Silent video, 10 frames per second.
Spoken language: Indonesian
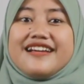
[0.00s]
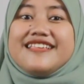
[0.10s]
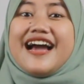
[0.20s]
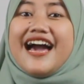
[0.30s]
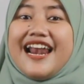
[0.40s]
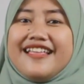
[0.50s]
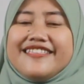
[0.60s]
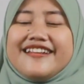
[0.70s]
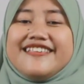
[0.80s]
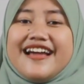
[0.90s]

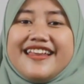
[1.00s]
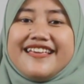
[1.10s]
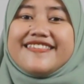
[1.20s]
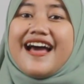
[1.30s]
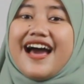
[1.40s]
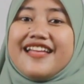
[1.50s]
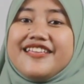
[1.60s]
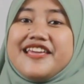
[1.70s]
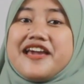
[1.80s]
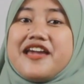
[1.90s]
Kejanggalan terjadi
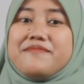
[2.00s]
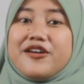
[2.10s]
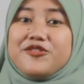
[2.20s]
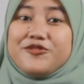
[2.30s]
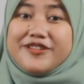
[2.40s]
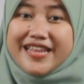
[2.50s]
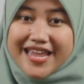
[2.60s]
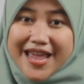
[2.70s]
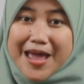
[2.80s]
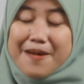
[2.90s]
saat Kiai
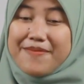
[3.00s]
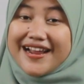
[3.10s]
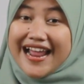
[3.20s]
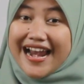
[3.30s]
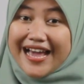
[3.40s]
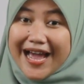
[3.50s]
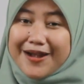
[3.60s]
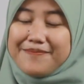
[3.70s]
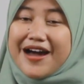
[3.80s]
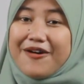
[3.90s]
Masyudi
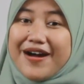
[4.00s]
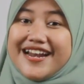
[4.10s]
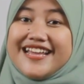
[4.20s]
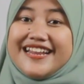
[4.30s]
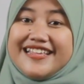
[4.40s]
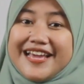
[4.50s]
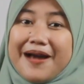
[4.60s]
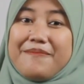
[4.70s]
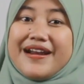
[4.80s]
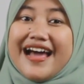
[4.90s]
mengenalkan bahwa
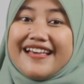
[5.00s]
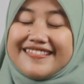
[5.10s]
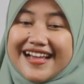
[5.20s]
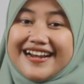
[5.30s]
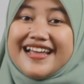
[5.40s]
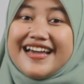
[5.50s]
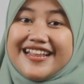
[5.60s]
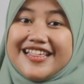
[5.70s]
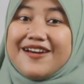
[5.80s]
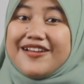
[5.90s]
dirinya berasal
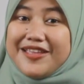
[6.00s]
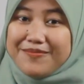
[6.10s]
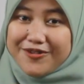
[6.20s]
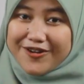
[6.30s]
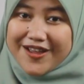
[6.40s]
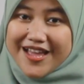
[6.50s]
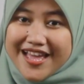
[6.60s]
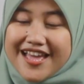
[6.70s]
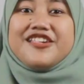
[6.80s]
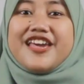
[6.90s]
dari Jawa Timur.
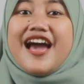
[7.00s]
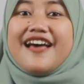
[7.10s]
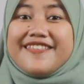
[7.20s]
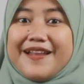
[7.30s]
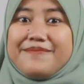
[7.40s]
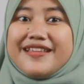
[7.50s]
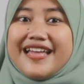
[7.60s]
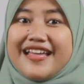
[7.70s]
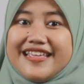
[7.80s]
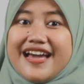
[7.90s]
Syekh Hasan
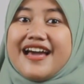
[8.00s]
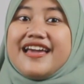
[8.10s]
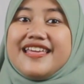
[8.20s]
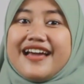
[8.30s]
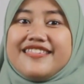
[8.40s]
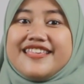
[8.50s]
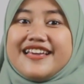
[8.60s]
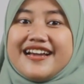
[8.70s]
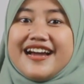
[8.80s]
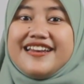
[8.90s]
bertanya yang
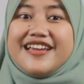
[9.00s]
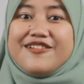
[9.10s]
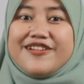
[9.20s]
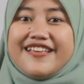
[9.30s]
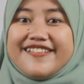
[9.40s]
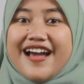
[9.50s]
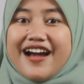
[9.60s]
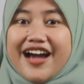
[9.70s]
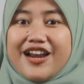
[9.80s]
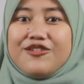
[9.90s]
jika di
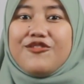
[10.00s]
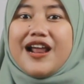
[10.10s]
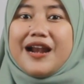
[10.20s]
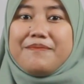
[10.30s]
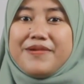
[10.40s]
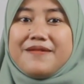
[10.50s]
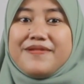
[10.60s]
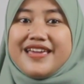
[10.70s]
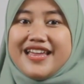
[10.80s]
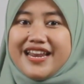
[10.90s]
Indonesia kan kurang lebih
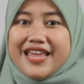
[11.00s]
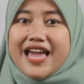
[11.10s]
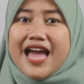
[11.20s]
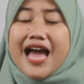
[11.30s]
begini.